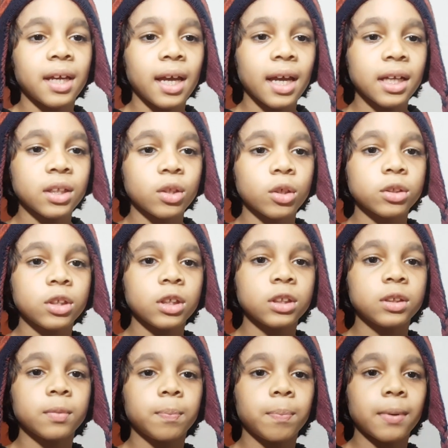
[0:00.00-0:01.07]

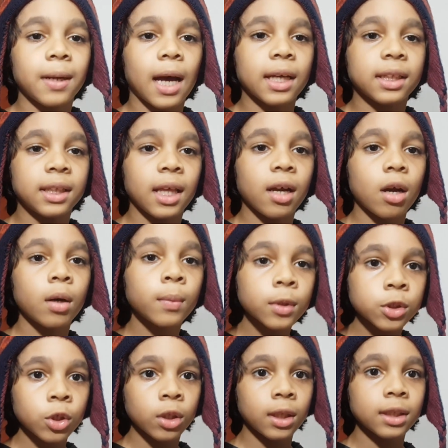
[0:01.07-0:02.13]
entonces practico
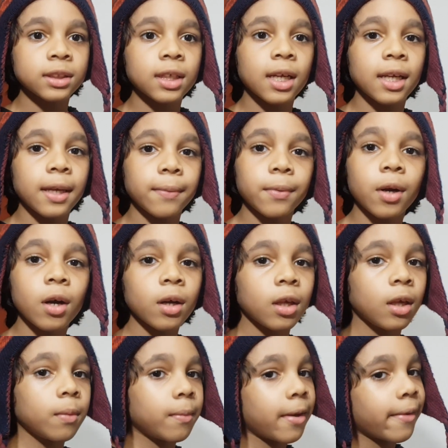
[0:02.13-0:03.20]
mucho en ese libro
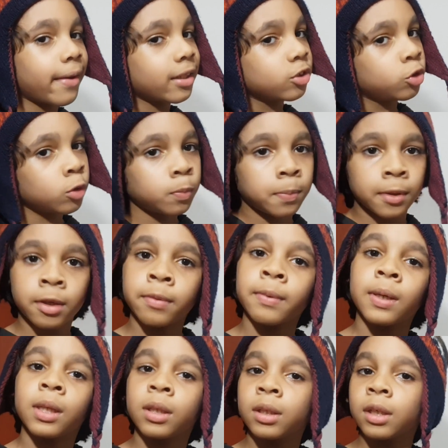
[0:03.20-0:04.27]
y me va súper
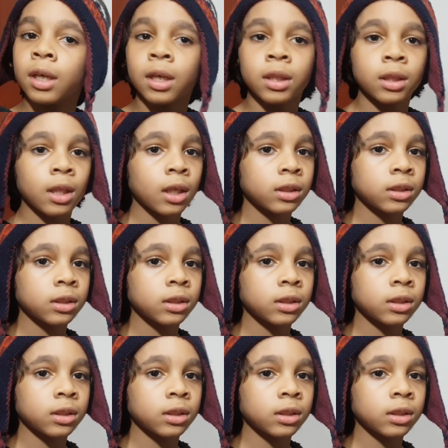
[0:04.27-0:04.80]
bien. Ya está,